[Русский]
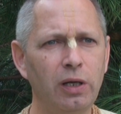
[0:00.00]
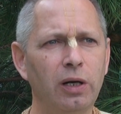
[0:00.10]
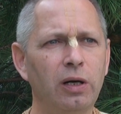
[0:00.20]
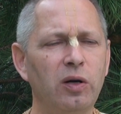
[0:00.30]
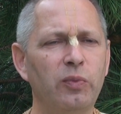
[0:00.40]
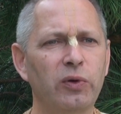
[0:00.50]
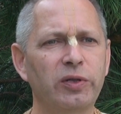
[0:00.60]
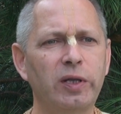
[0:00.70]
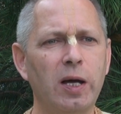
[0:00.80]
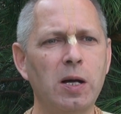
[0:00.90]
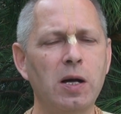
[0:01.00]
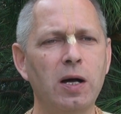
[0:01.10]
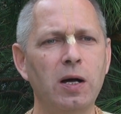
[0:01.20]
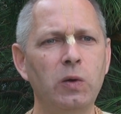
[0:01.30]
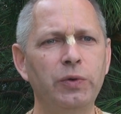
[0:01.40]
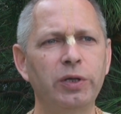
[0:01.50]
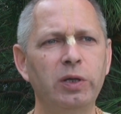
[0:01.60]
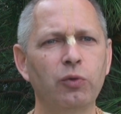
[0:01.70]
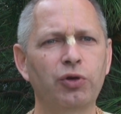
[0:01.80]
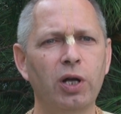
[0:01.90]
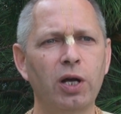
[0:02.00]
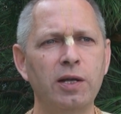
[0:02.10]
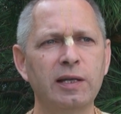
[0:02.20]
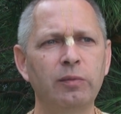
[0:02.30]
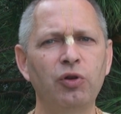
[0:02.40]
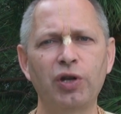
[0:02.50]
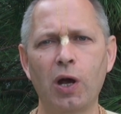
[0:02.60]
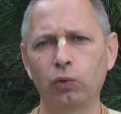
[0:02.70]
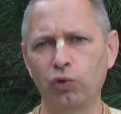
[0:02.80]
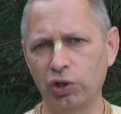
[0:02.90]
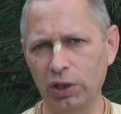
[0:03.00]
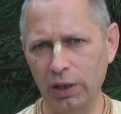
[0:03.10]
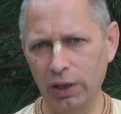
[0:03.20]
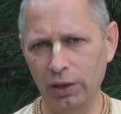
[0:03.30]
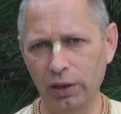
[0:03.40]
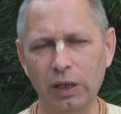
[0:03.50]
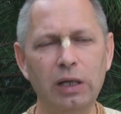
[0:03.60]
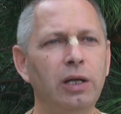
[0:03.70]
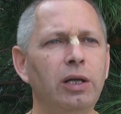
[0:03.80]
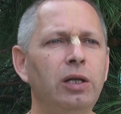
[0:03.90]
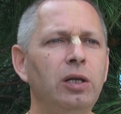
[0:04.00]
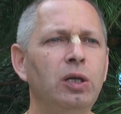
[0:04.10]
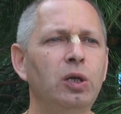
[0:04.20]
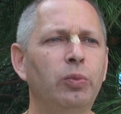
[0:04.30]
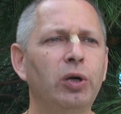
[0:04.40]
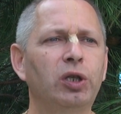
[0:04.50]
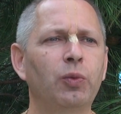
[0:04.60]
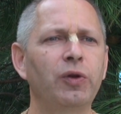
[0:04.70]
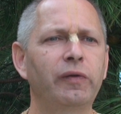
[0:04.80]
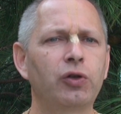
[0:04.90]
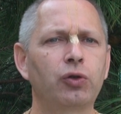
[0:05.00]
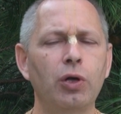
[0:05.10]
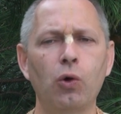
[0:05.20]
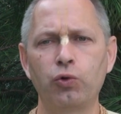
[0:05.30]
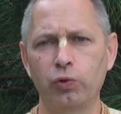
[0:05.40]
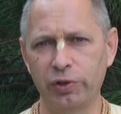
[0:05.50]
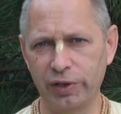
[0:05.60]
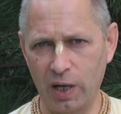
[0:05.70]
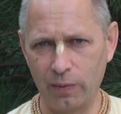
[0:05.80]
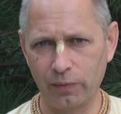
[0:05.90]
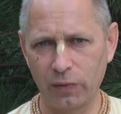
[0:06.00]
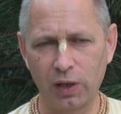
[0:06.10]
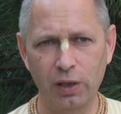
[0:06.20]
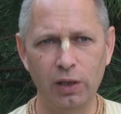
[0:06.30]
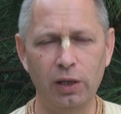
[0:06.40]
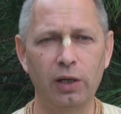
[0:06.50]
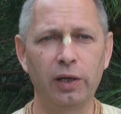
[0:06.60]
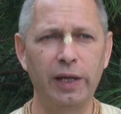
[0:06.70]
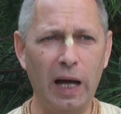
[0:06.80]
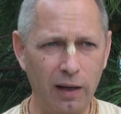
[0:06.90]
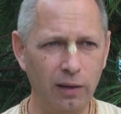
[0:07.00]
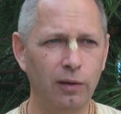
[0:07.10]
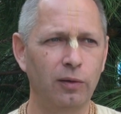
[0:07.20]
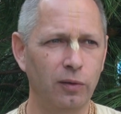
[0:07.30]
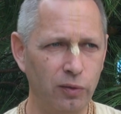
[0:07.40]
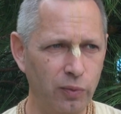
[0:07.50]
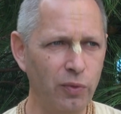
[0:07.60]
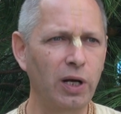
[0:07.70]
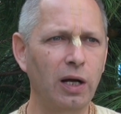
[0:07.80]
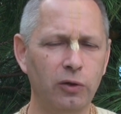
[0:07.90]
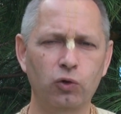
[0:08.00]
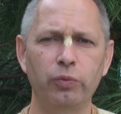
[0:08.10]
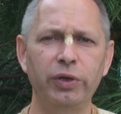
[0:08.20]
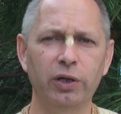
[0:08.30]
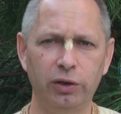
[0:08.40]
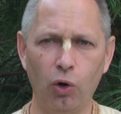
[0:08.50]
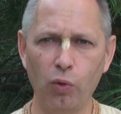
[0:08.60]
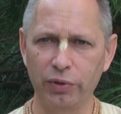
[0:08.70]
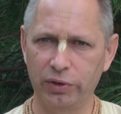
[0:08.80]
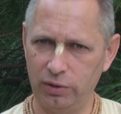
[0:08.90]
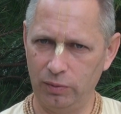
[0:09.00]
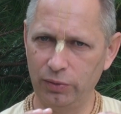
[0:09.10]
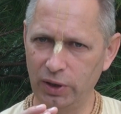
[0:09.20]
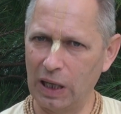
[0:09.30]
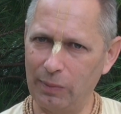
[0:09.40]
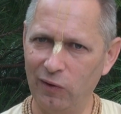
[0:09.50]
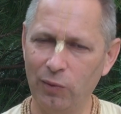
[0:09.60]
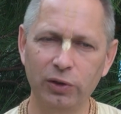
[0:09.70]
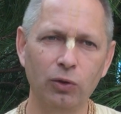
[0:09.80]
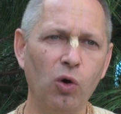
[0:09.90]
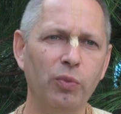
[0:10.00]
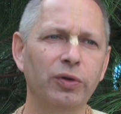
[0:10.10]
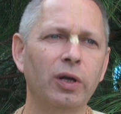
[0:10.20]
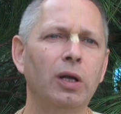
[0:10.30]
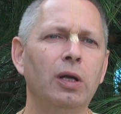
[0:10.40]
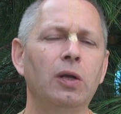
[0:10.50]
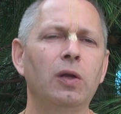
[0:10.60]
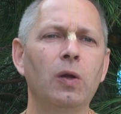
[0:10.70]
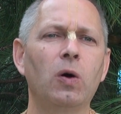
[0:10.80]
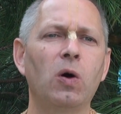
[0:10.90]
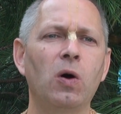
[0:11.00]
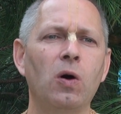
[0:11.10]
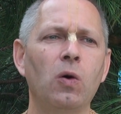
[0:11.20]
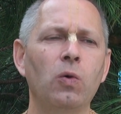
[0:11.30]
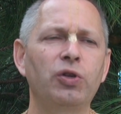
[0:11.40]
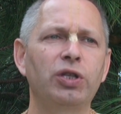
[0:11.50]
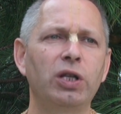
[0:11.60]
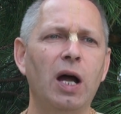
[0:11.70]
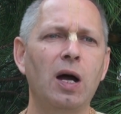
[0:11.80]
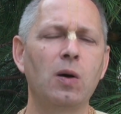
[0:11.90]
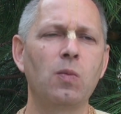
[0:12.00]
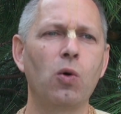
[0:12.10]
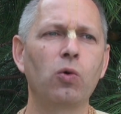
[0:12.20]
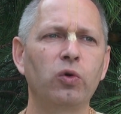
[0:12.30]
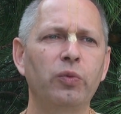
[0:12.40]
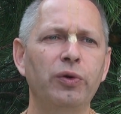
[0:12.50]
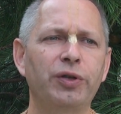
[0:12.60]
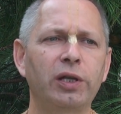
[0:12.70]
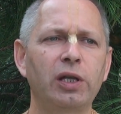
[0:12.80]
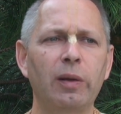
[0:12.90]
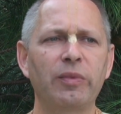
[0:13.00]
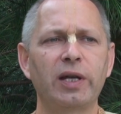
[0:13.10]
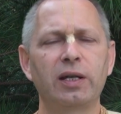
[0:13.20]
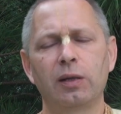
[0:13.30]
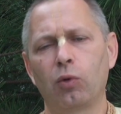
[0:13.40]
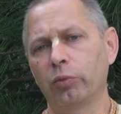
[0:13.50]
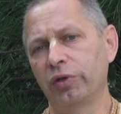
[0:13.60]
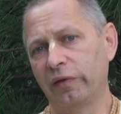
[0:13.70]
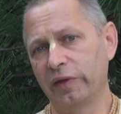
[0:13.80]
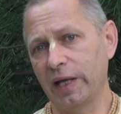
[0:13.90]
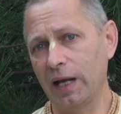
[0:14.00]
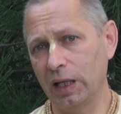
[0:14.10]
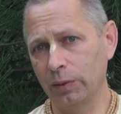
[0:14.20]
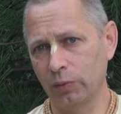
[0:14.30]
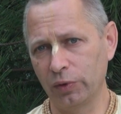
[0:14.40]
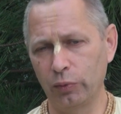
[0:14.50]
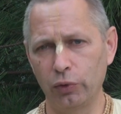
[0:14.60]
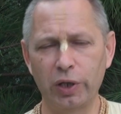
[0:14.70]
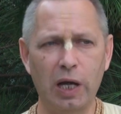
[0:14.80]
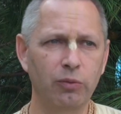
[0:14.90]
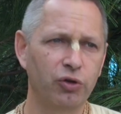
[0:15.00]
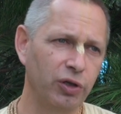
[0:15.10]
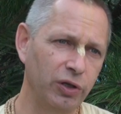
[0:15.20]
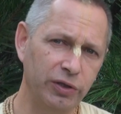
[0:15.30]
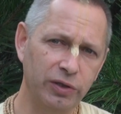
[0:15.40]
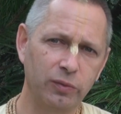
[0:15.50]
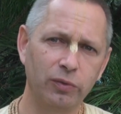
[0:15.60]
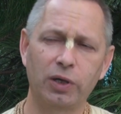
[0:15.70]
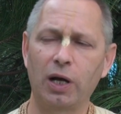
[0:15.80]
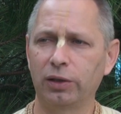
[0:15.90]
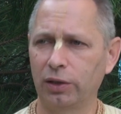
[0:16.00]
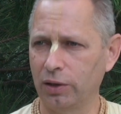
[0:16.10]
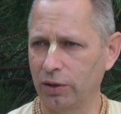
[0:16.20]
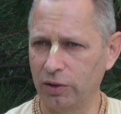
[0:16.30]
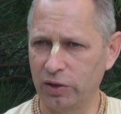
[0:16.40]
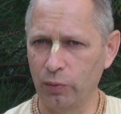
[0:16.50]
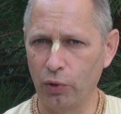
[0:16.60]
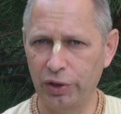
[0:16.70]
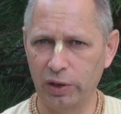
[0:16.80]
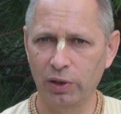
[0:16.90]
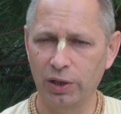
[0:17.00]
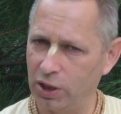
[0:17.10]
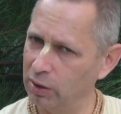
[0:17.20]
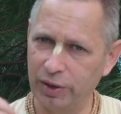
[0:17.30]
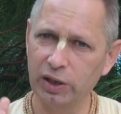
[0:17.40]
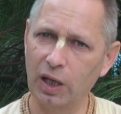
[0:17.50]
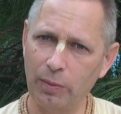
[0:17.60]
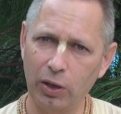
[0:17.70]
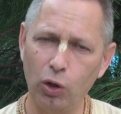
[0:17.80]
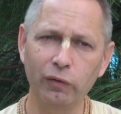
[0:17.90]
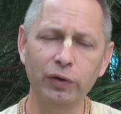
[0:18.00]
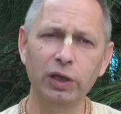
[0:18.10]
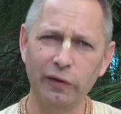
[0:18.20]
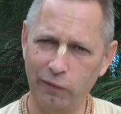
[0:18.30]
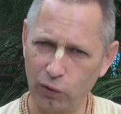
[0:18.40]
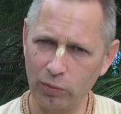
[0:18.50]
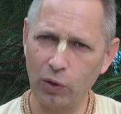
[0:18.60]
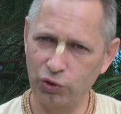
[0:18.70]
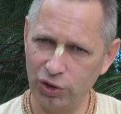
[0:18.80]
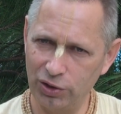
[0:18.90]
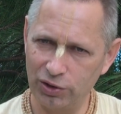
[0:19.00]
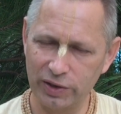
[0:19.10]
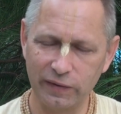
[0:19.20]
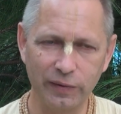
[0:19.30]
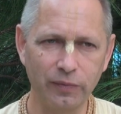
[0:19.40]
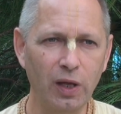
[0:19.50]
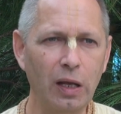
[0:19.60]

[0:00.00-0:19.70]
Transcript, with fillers: Э, просто люди немножко не замечают учителей, и поэтому они говорят, что я учусь сам. Э, да, мы как субъекты опыта накапливаем этот опыт, но учителя могут быть, они не обязательно могут быть официальными. Мы наблюдаем жизнь, мы как-то смотрим, делаем какие-то определенные Вот Это форма ученичества.